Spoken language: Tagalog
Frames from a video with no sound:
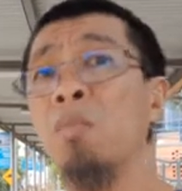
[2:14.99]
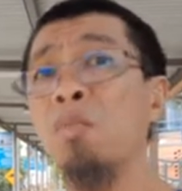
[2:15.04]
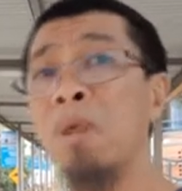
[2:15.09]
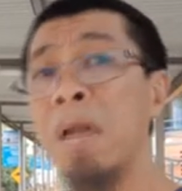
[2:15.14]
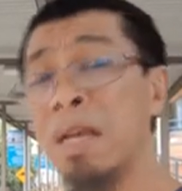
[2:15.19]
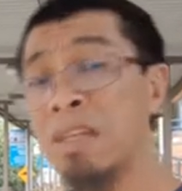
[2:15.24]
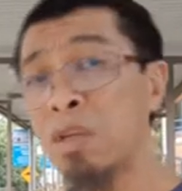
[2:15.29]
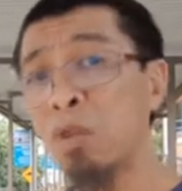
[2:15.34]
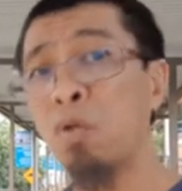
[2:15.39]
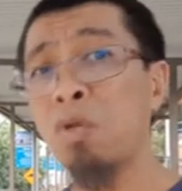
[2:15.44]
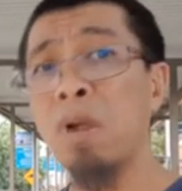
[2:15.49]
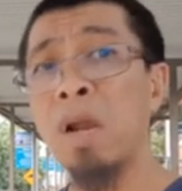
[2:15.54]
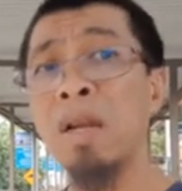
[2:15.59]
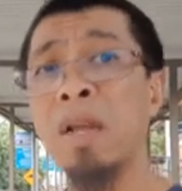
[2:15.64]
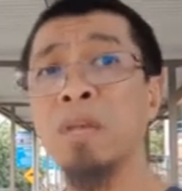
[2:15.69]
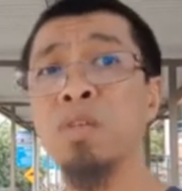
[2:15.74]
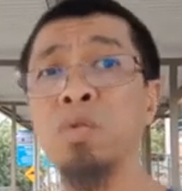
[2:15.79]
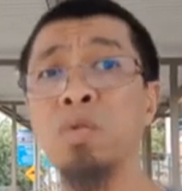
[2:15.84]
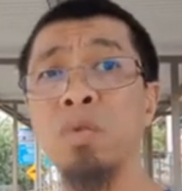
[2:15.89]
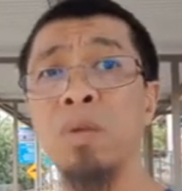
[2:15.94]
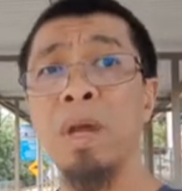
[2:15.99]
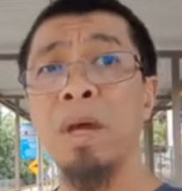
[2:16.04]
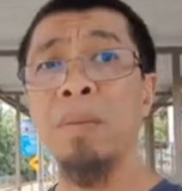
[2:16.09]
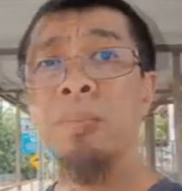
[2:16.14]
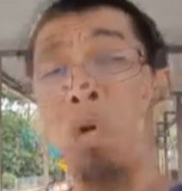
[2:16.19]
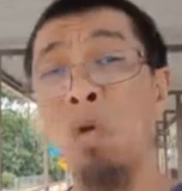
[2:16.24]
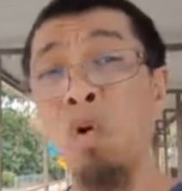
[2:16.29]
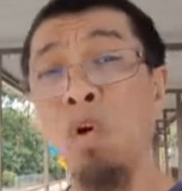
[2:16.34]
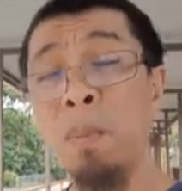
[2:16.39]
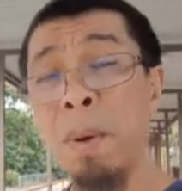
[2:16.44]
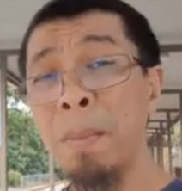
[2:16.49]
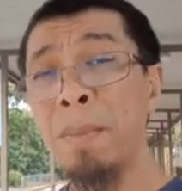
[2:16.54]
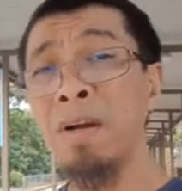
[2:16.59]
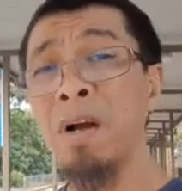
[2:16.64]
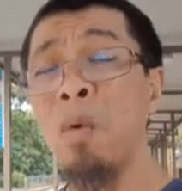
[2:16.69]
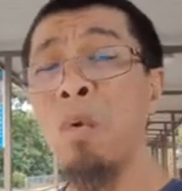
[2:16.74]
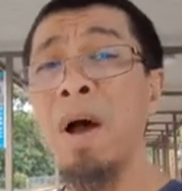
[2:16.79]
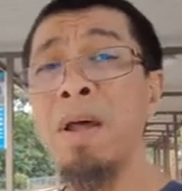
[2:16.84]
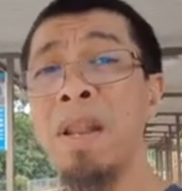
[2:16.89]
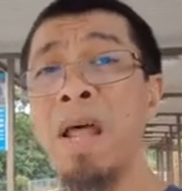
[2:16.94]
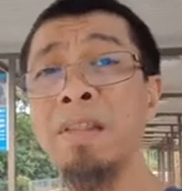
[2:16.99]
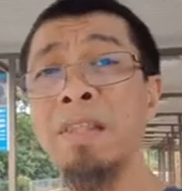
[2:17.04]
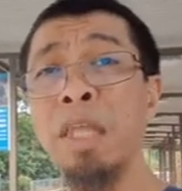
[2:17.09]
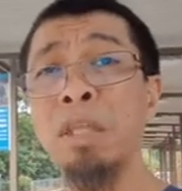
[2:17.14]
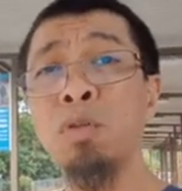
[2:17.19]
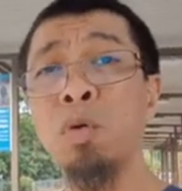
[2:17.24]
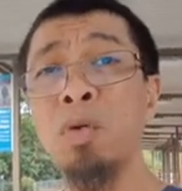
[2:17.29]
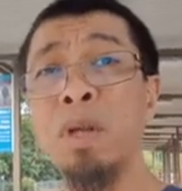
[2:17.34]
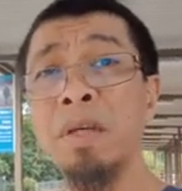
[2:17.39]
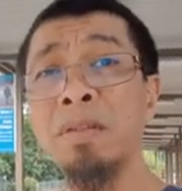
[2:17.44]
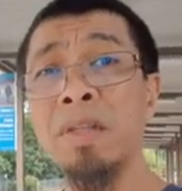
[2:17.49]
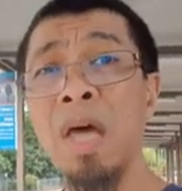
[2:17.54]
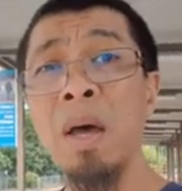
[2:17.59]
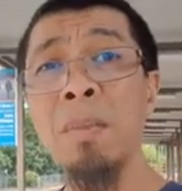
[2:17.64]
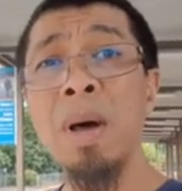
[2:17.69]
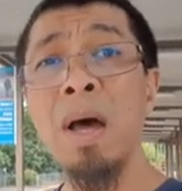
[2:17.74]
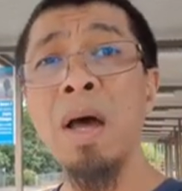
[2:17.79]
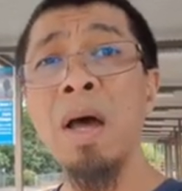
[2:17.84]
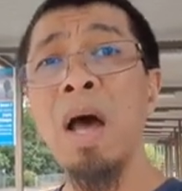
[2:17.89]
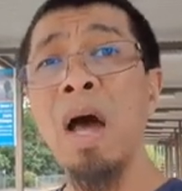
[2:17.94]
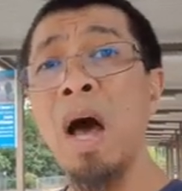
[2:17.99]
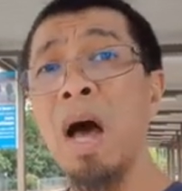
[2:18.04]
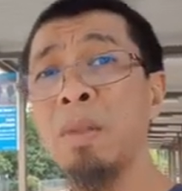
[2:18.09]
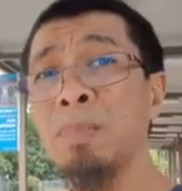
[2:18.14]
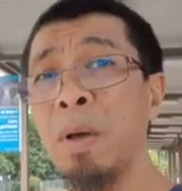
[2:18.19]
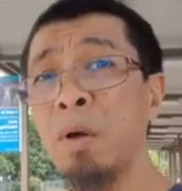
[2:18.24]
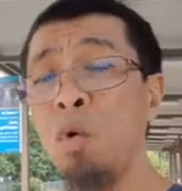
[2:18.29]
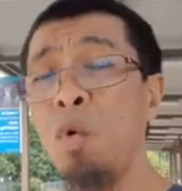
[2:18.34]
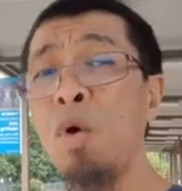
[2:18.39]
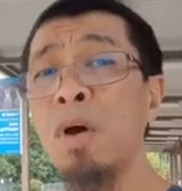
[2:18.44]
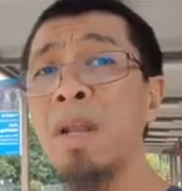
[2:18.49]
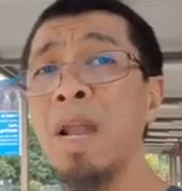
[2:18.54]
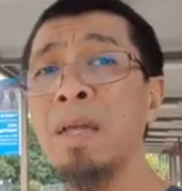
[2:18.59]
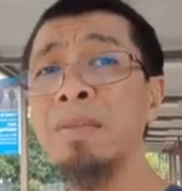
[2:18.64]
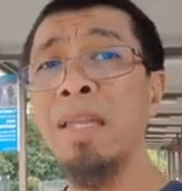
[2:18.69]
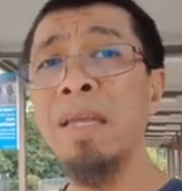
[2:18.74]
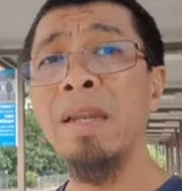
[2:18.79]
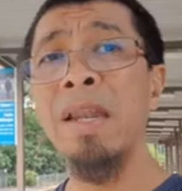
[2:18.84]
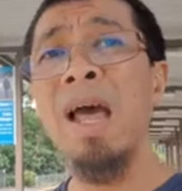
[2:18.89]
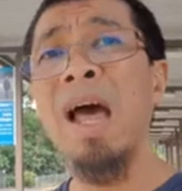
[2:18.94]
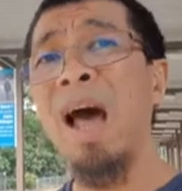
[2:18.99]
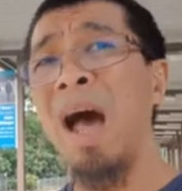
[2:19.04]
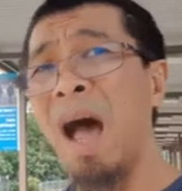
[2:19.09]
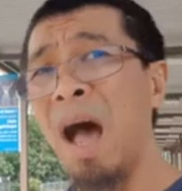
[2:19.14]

mula sa Quran at Sunnah upang magawa natin to ng tama at makuha natin